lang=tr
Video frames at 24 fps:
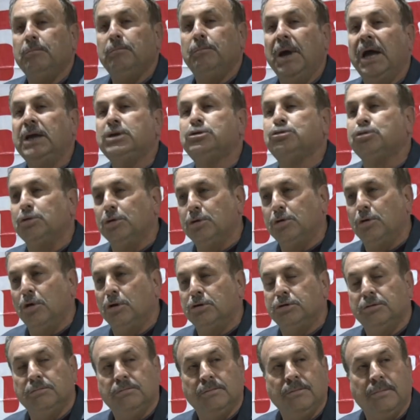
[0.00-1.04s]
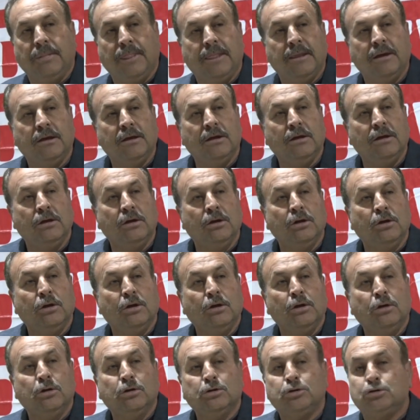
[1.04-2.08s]
ben şunu gördüm.
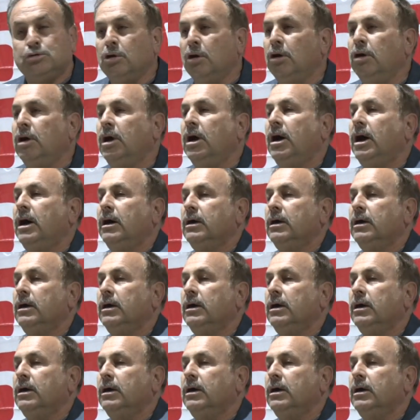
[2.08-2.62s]
Söyle